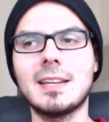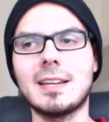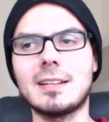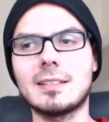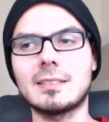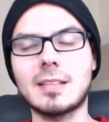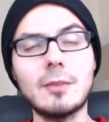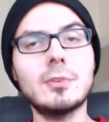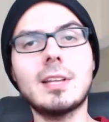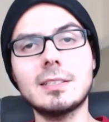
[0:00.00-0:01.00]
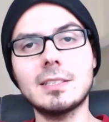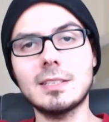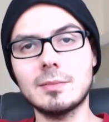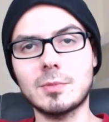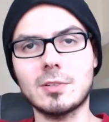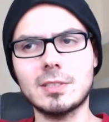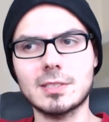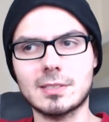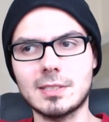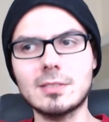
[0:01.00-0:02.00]
Äh, davon hatte ich eben gehört,
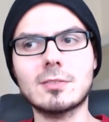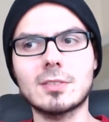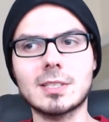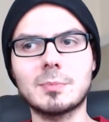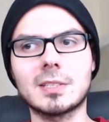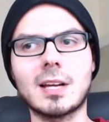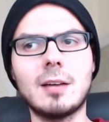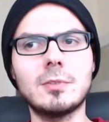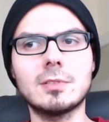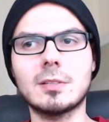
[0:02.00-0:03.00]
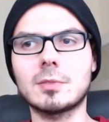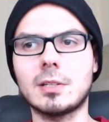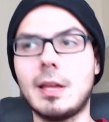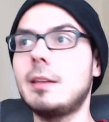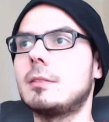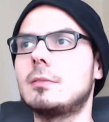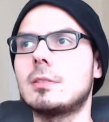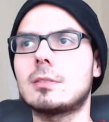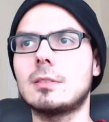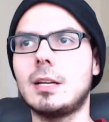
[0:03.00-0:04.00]
dass dieses Konzept da war und ich habe gedacht, ey,
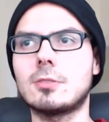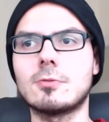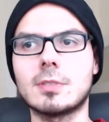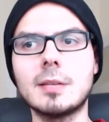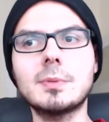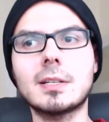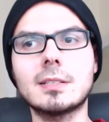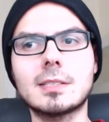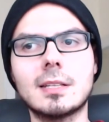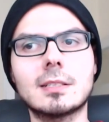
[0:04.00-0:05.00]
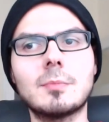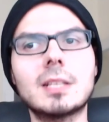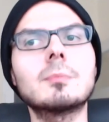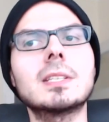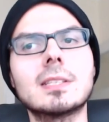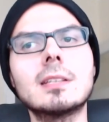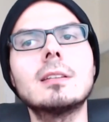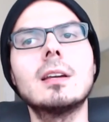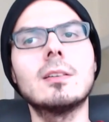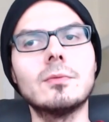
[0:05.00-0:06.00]
das hast du selbst ja ganz gerne gemacht. Mal
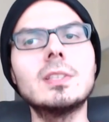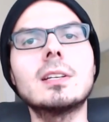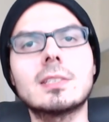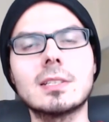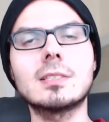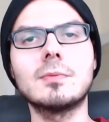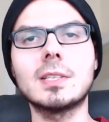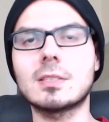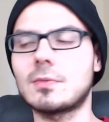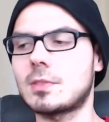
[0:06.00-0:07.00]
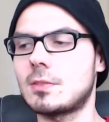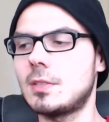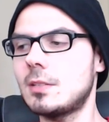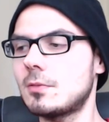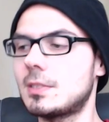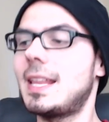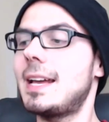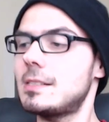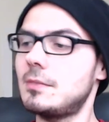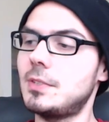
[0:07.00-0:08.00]
sehen, wie das ist, wie wie das funktioniert. Und den
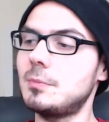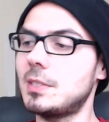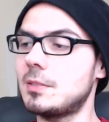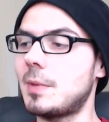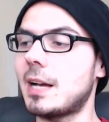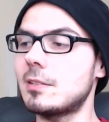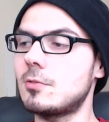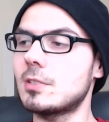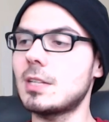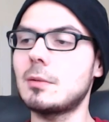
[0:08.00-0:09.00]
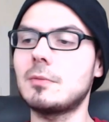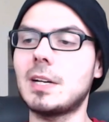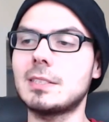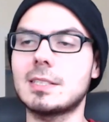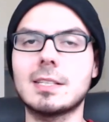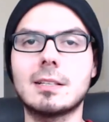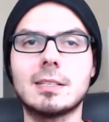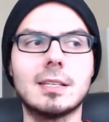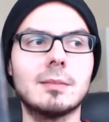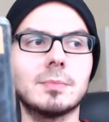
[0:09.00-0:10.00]
ersten Film, den ich mir angeguckt habe, war
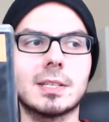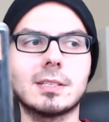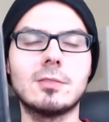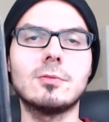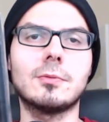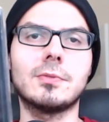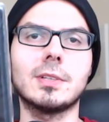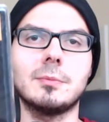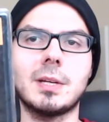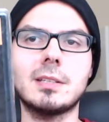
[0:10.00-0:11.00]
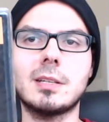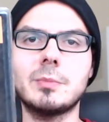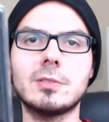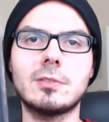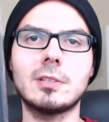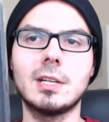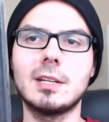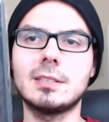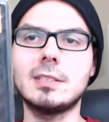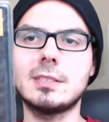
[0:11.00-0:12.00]
tatsächlich eben der Kinofilm. Ja, ich habe mich nur
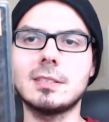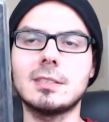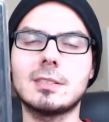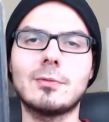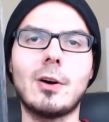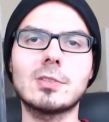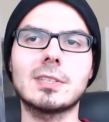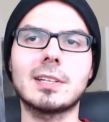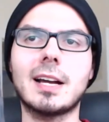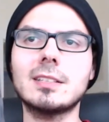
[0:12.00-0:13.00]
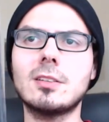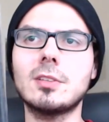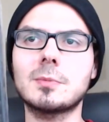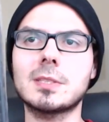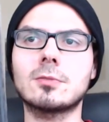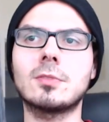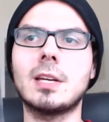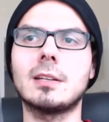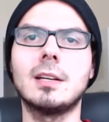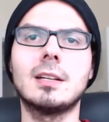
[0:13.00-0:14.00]
nicht in die TV-Serie herangetraut, habe gesagt,
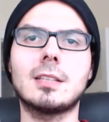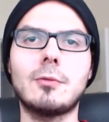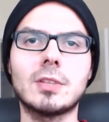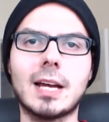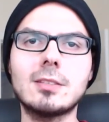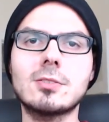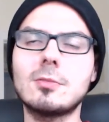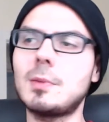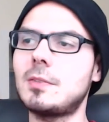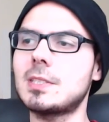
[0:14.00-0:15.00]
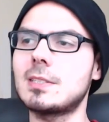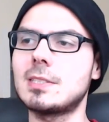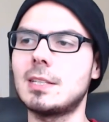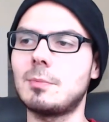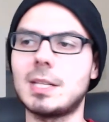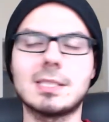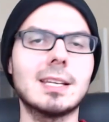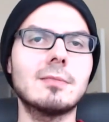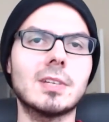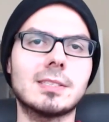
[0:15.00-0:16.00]
okay, davon hattest du mal was gesehen, mal
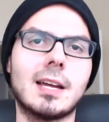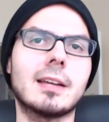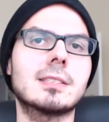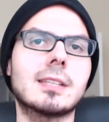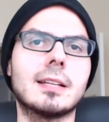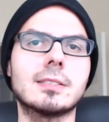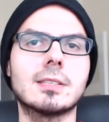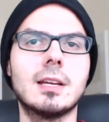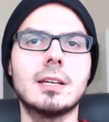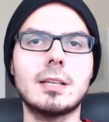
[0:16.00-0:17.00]
sehen, was da jetzt dran ist.